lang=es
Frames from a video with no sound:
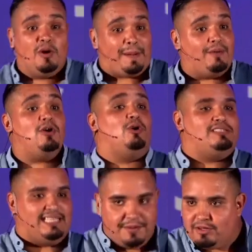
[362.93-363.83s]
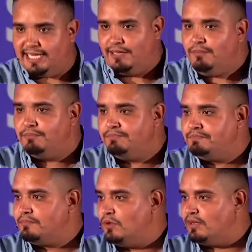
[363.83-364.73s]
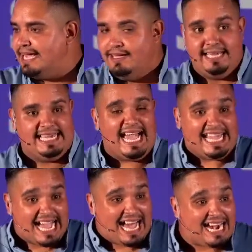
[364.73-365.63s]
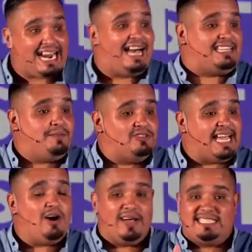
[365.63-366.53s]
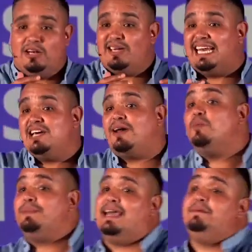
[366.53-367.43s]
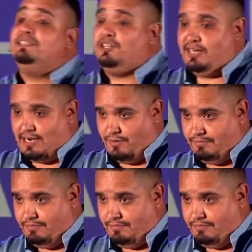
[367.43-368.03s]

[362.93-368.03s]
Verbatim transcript: Pablo conoce a Timoteo. ¿ok? Y ahí agarra a Timoteo y se lo quiere llevar a un viaje misionero.